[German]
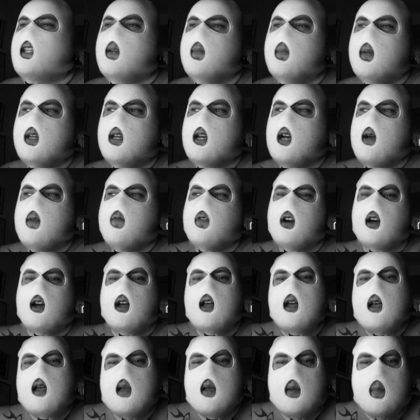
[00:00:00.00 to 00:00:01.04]
Gimmick einfach
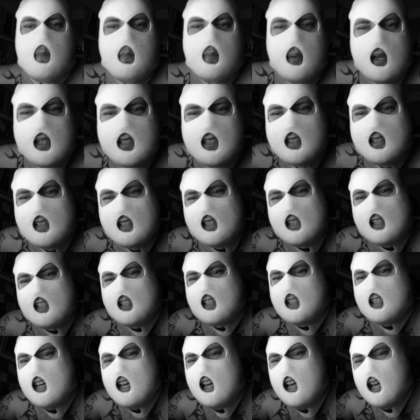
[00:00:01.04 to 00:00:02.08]
beste
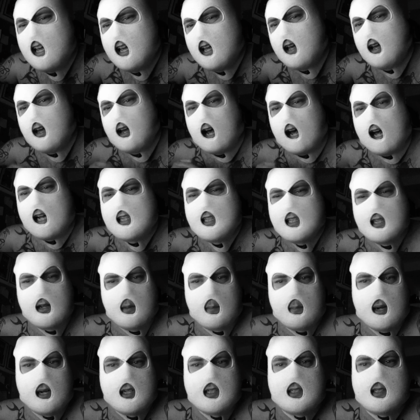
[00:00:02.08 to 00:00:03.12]
Idee an
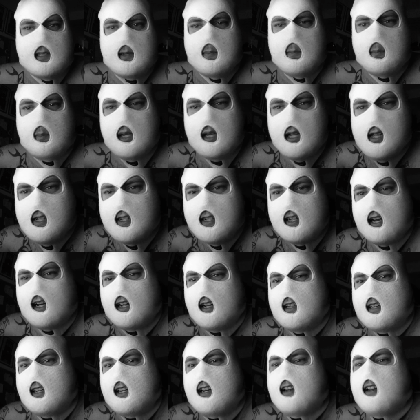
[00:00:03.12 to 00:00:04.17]

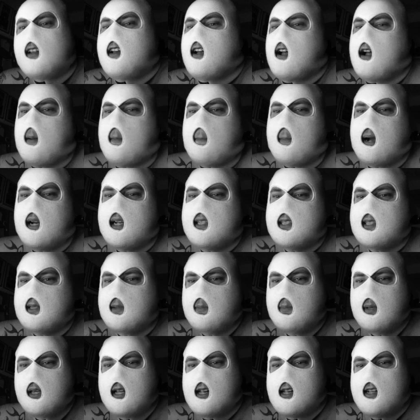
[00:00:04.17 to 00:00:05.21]
Maximilian, denn
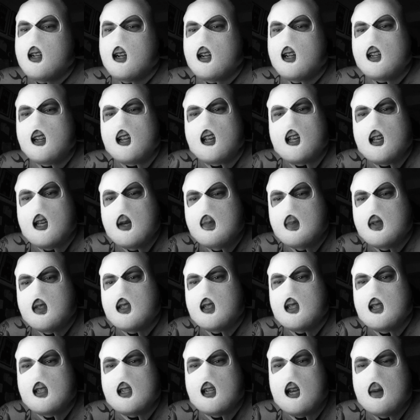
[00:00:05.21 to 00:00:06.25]
Maximilian, den gibt es
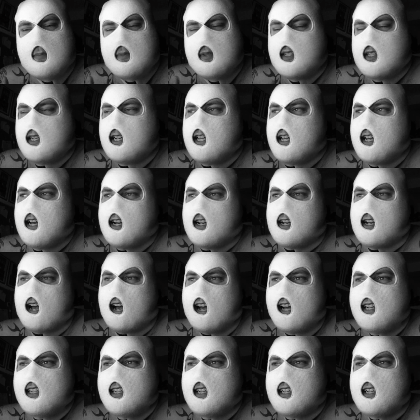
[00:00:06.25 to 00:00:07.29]
in dem Sinne ja
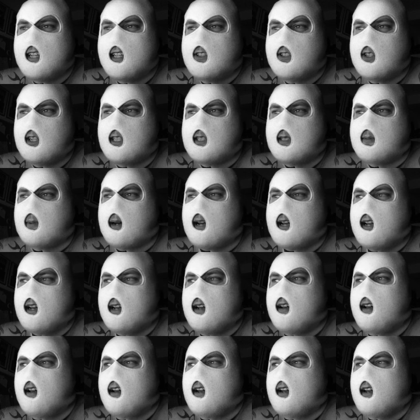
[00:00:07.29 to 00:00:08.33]
gar nicht. Also das war
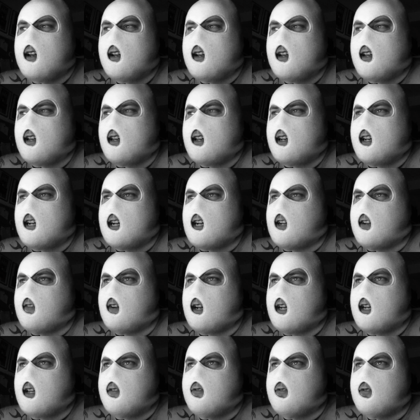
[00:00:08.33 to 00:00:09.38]
ja in der
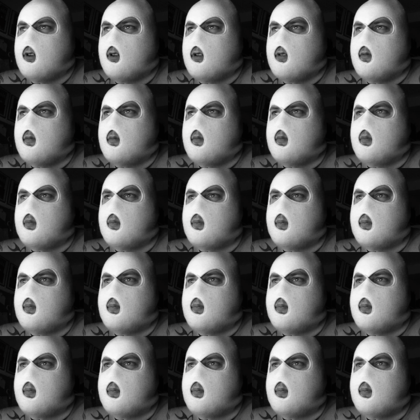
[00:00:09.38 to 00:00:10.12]
Quali von